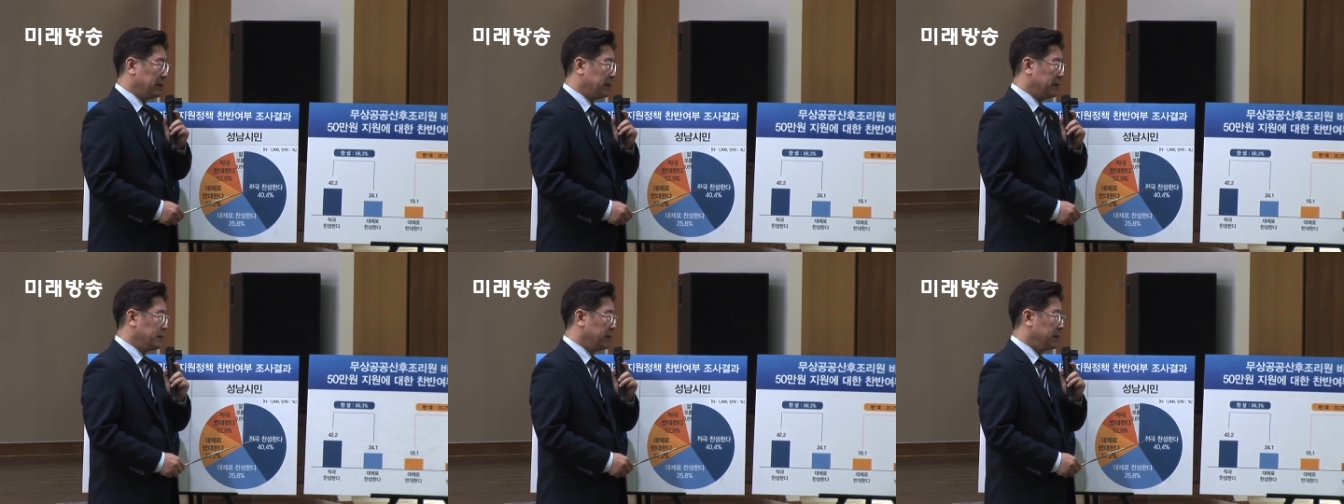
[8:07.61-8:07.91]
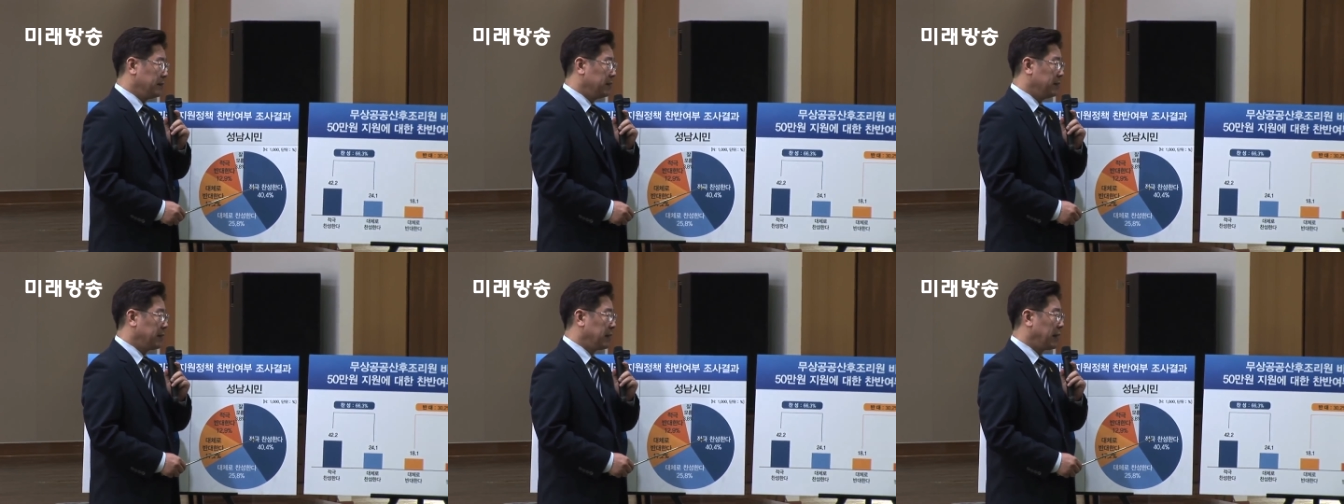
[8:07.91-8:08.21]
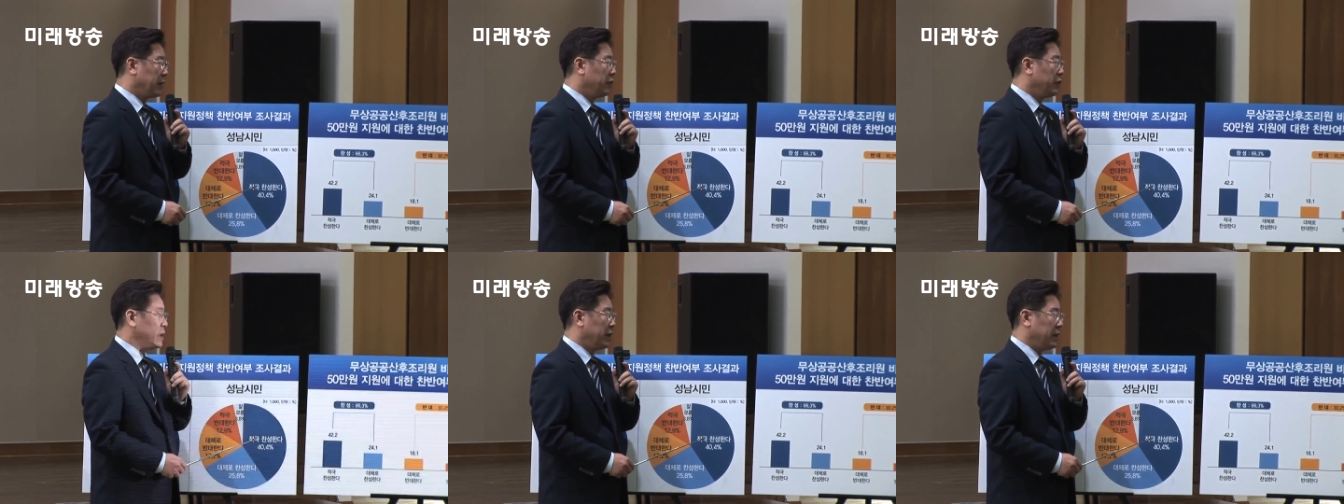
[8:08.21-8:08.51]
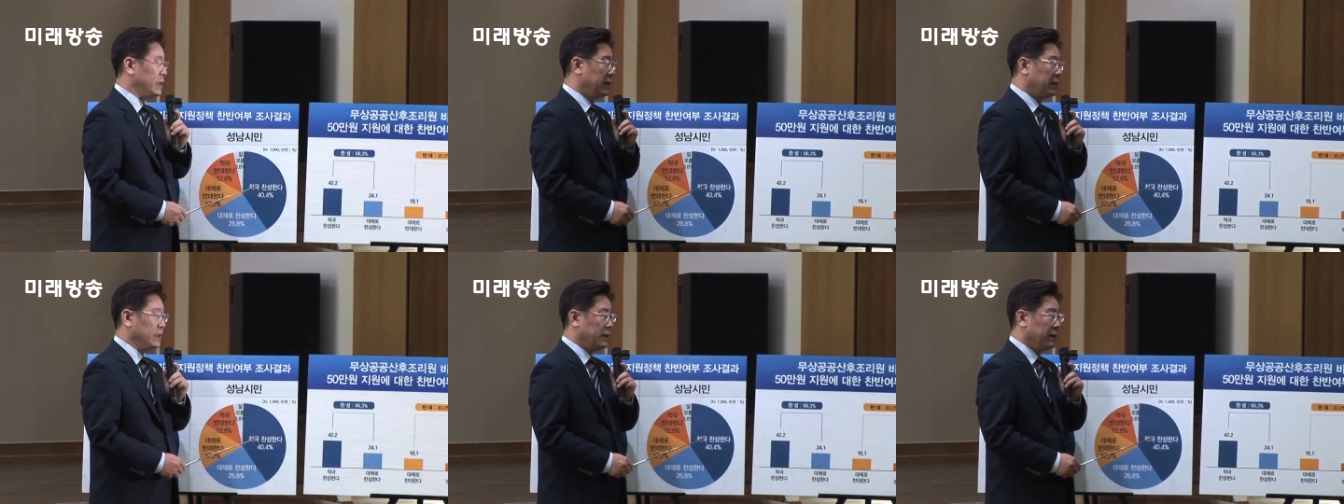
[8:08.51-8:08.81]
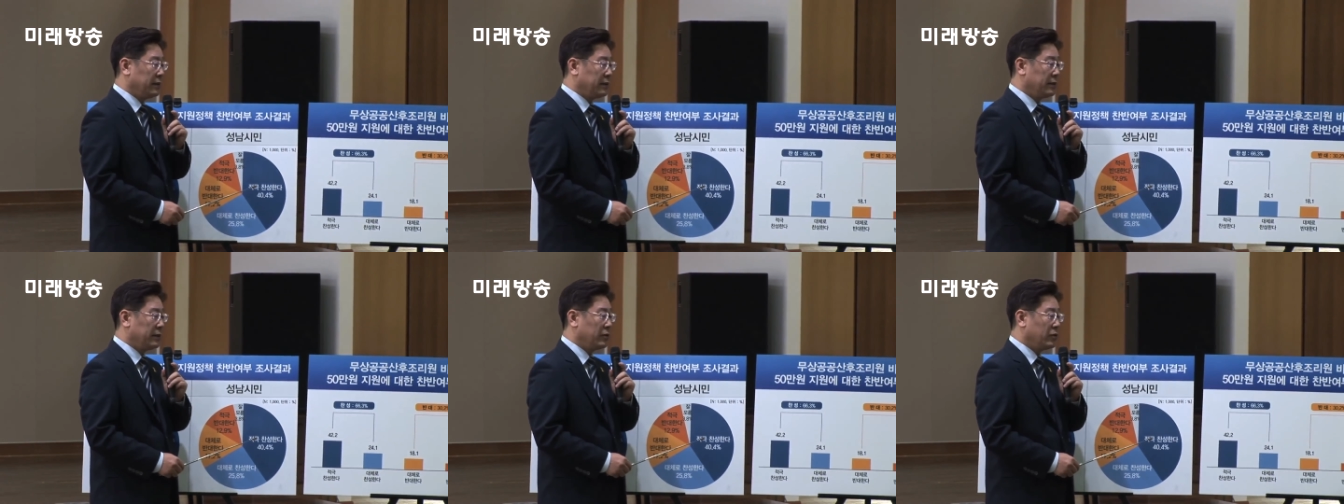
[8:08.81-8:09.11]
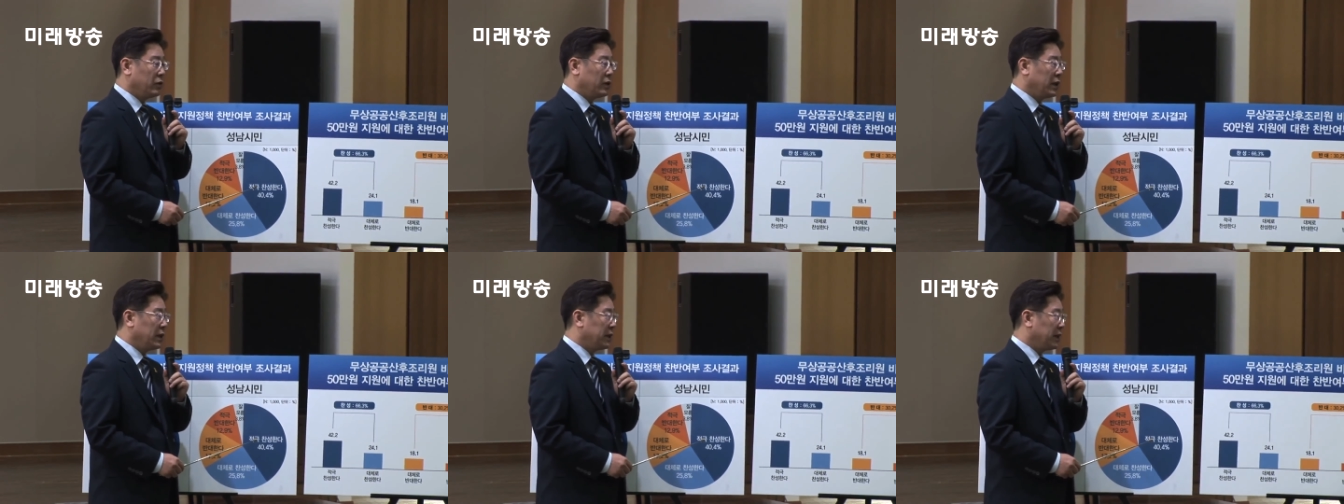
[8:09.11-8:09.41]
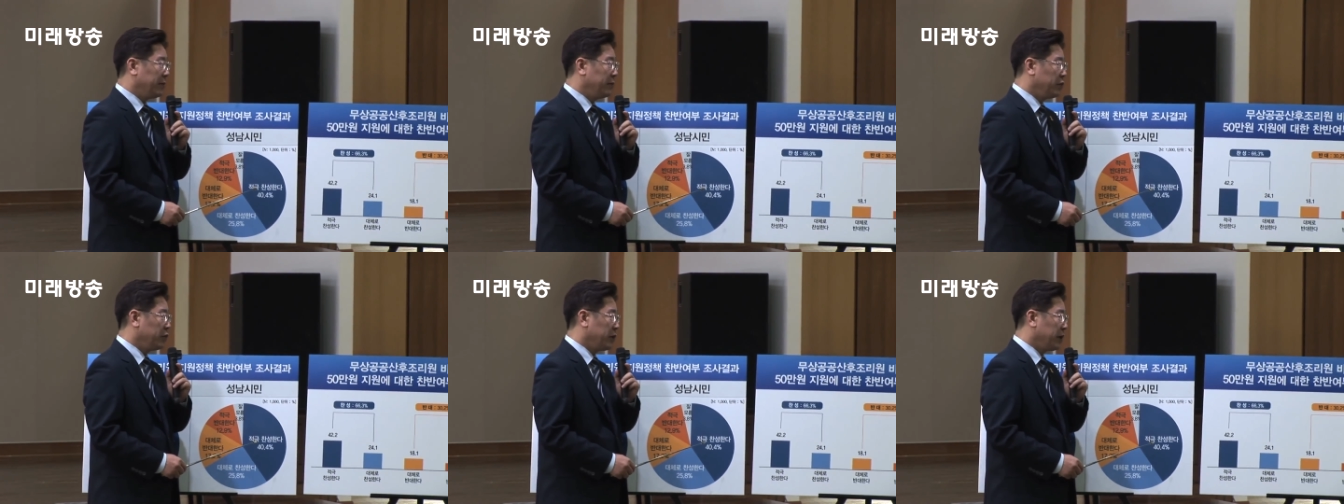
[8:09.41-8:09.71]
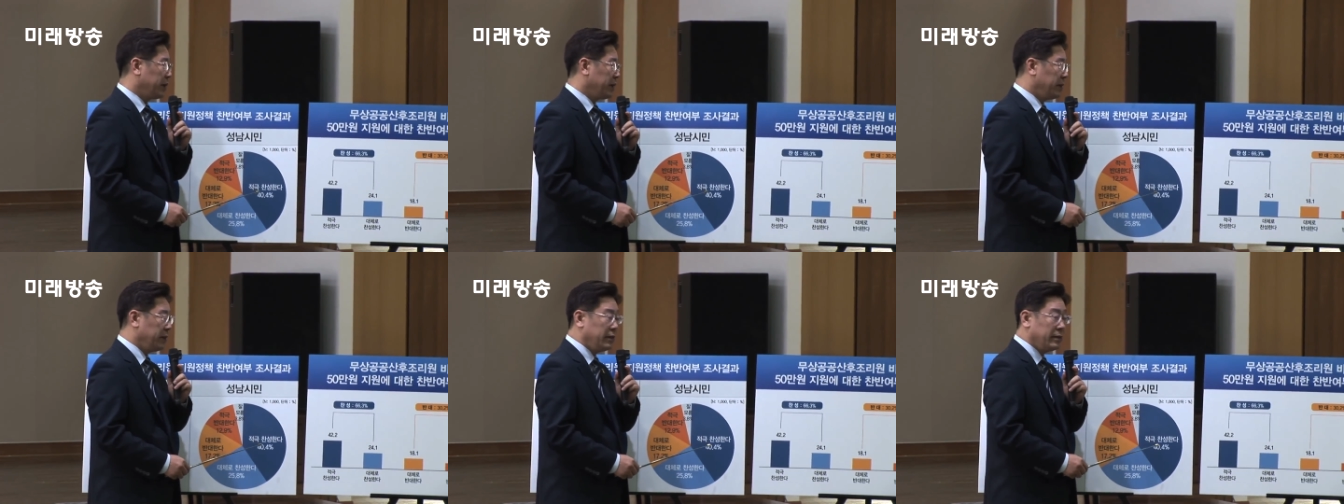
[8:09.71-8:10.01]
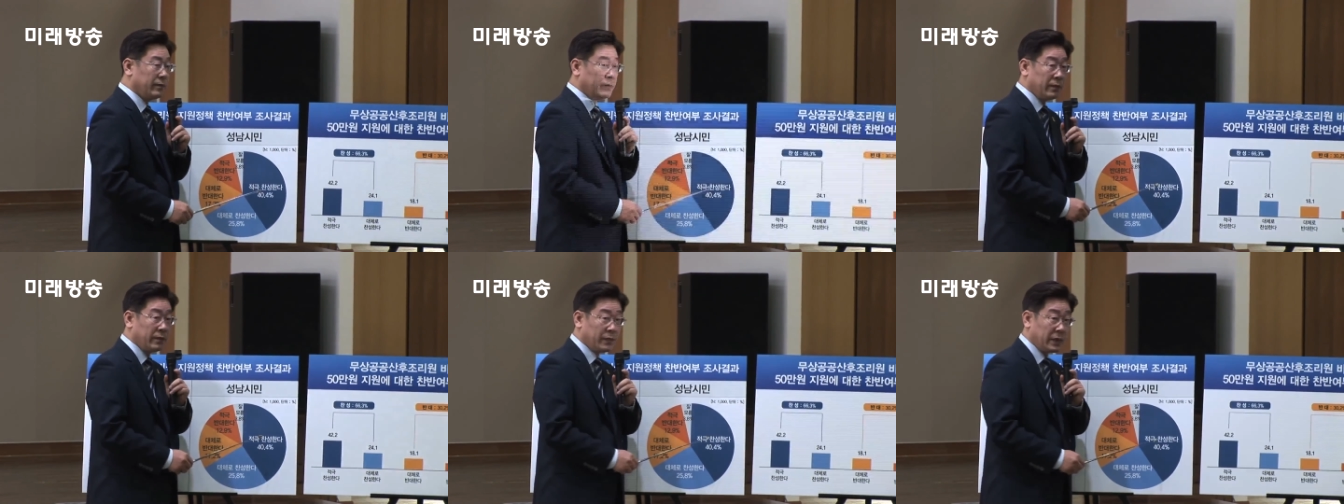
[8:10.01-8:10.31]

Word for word: 그런 행위, 그런 권한 남용 행위는